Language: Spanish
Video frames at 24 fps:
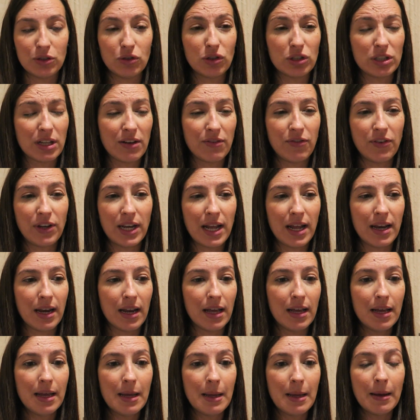Entonces al
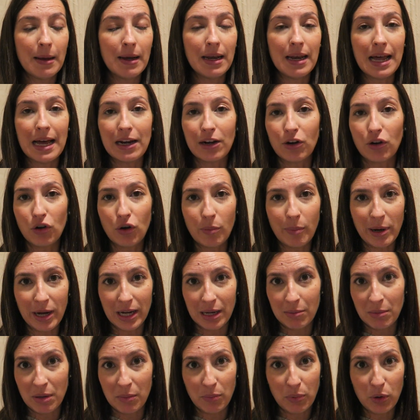final la ropa
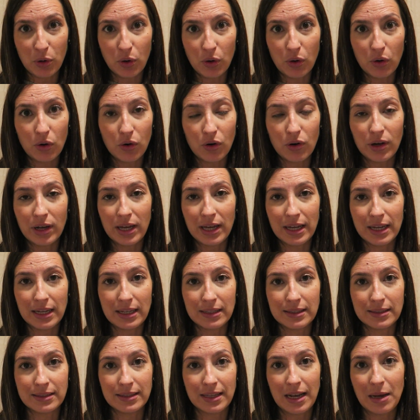que me pongo
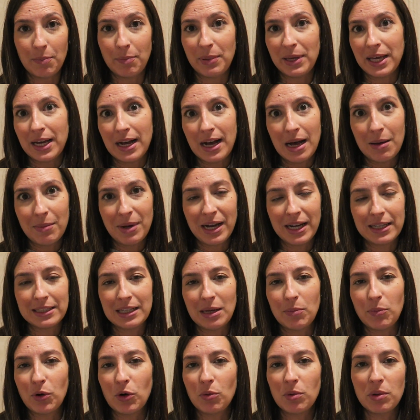es el pijama, que
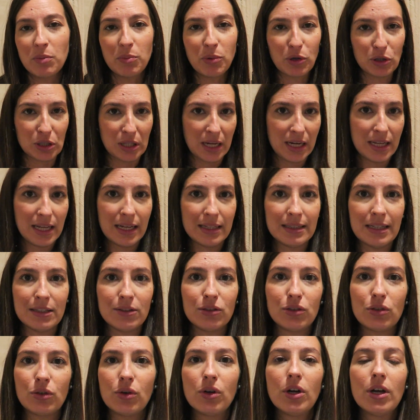tampoco me importaría
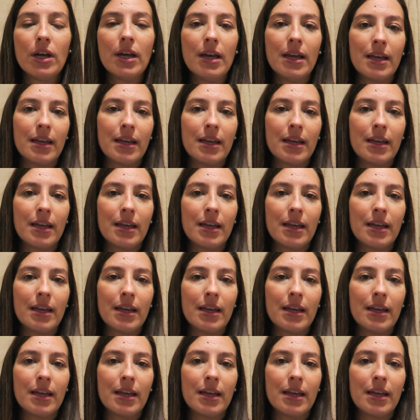tanto